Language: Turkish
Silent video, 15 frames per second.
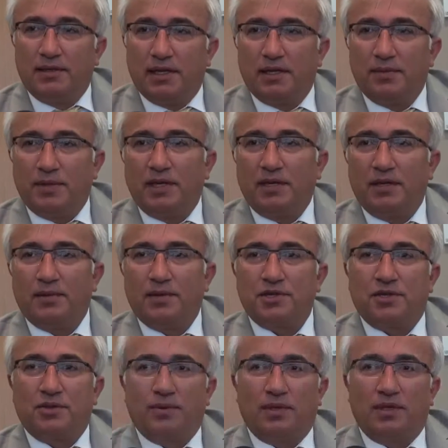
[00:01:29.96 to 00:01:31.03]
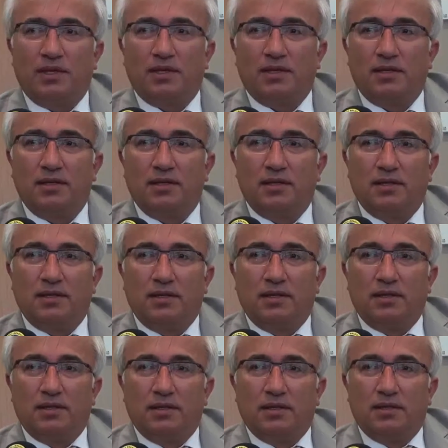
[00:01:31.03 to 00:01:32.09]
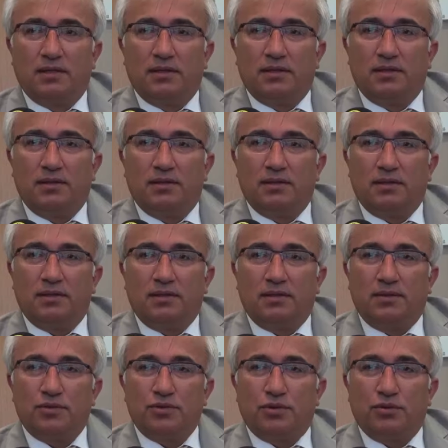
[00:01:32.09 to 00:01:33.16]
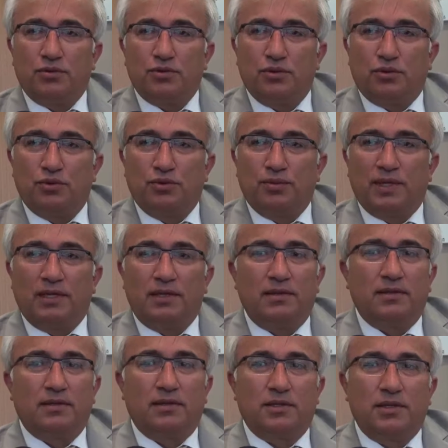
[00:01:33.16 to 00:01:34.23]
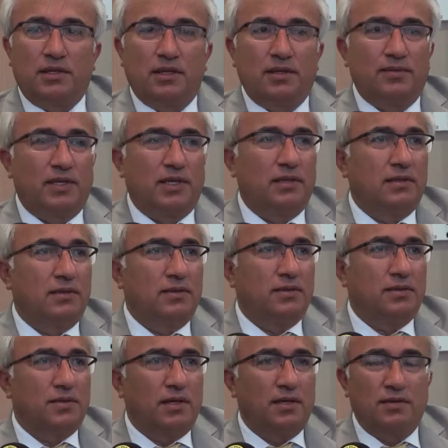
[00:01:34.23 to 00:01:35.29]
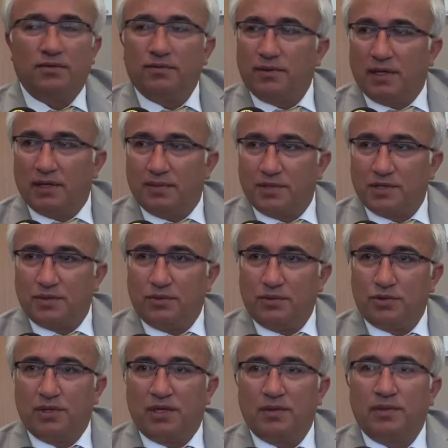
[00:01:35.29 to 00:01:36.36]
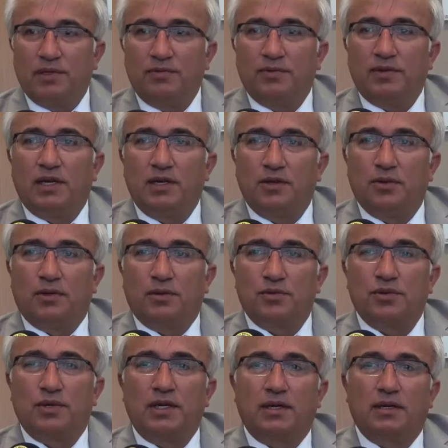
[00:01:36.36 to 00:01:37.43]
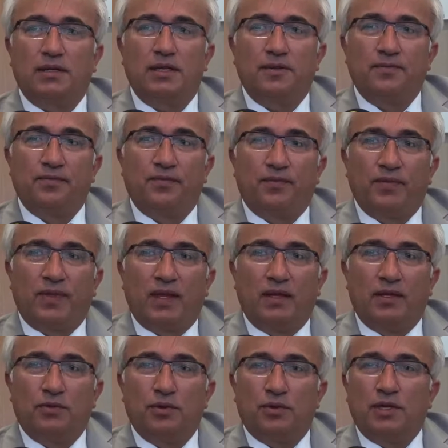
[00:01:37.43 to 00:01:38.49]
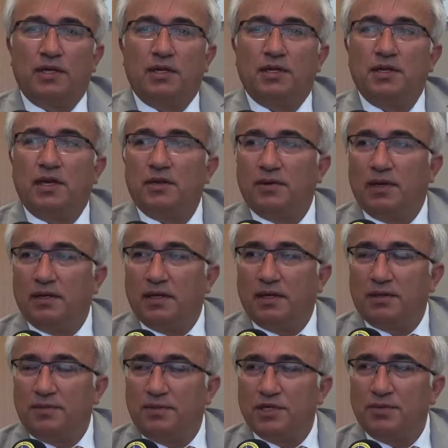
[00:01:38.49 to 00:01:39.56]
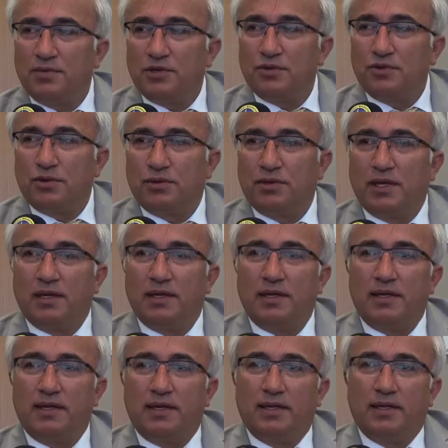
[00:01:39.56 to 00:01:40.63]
yani belediye başkanı olarak e, Şükrü Bey, Kenan Bey, Sayın Valimiz, üç tane ben vali gördüm şu ana kadar. Türkiye'deki her valiler bizim için çok değerli.